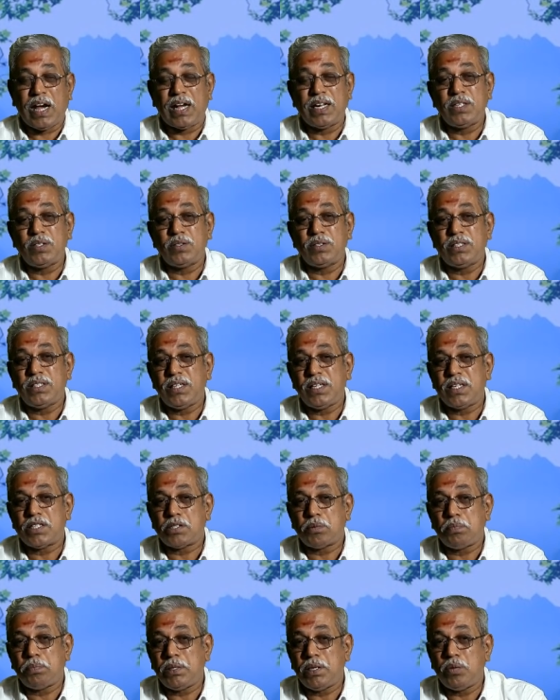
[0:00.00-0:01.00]
அது வந்து
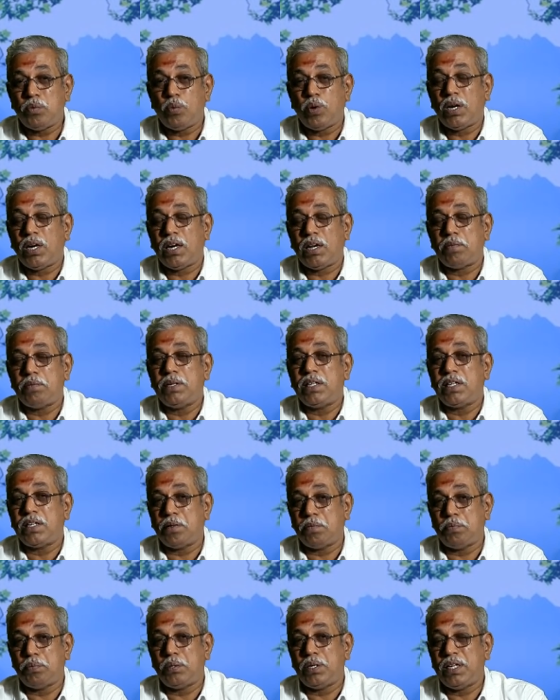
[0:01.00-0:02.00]
எஸ்பி ஒன்
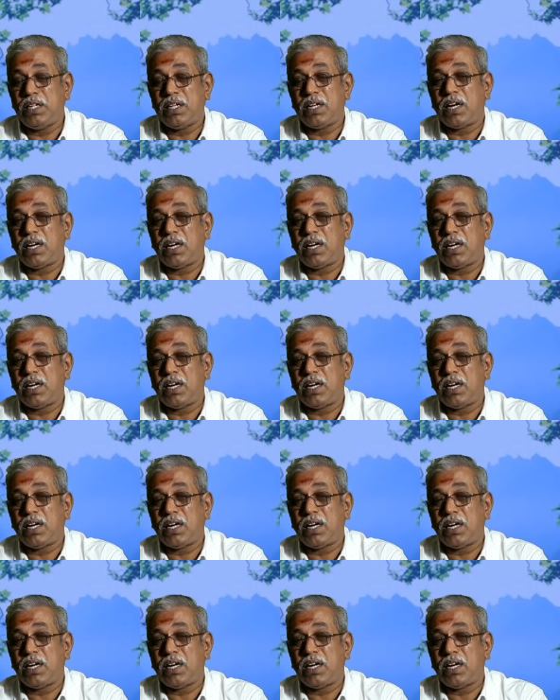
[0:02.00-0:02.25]
அப்படிங்கிற புள்ளி